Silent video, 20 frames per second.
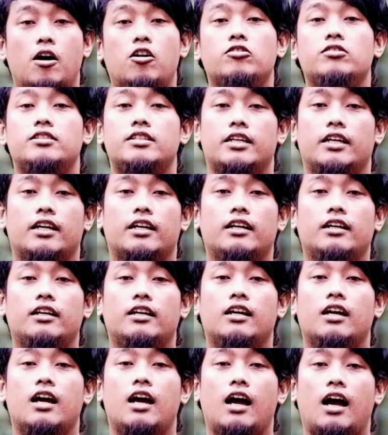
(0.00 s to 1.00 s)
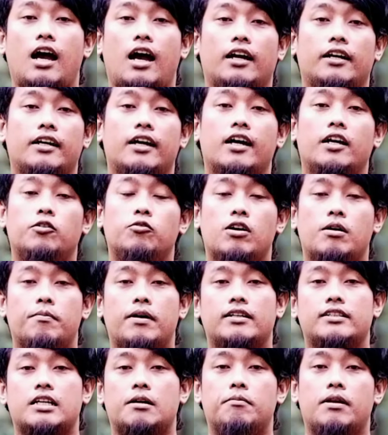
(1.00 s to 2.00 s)
Bouncing ada
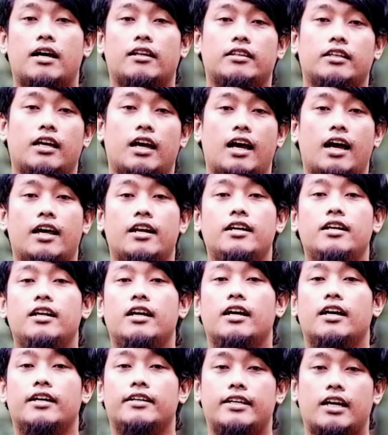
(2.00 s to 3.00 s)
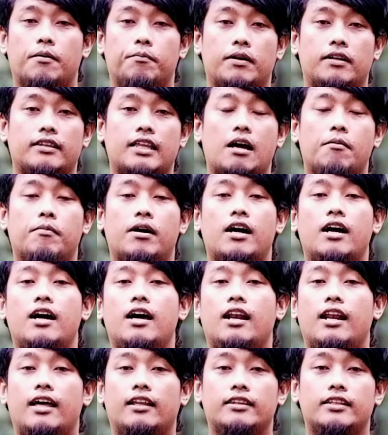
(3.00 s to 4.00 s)
dua macam latihan, yang
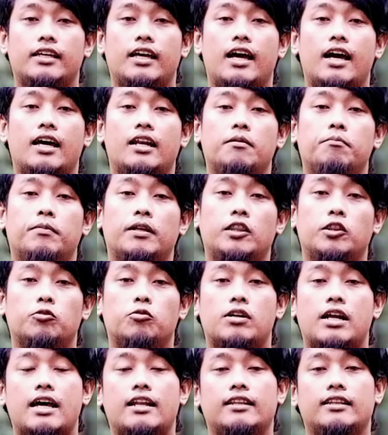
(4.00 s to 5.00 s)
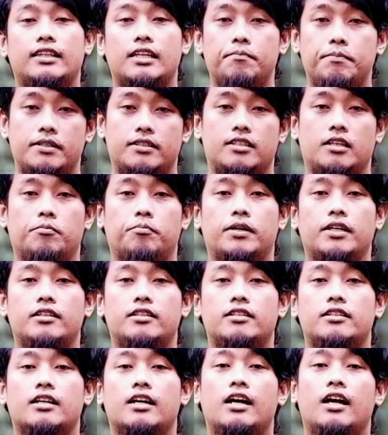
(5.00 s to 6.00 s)
pertama, latihan benturan
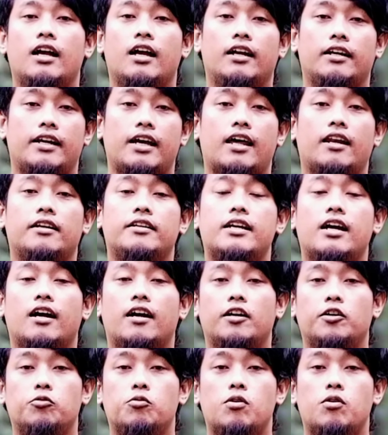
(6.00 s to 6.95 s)
tipis-tipis dan yang